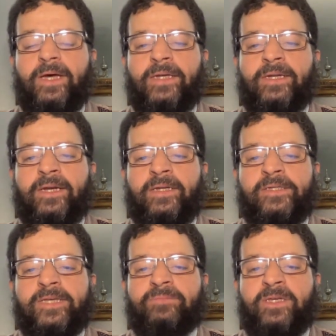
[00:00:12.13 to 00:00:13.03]
أن
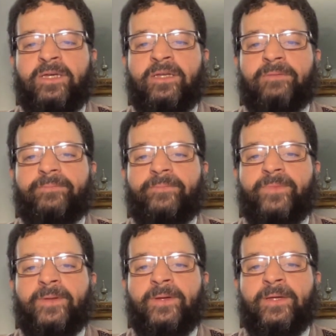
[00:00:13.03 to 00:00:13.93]
الإسلاميين
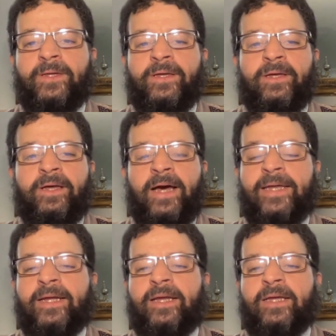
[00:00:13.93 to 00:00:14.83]
آه،
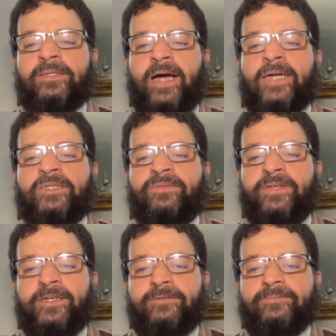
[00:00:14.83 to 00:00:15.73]
حركات
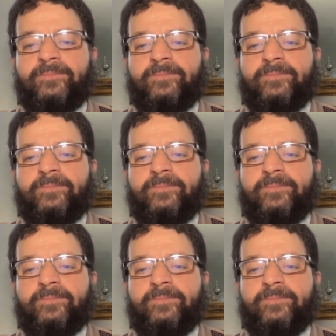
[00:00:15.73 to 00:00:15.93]
عاطفية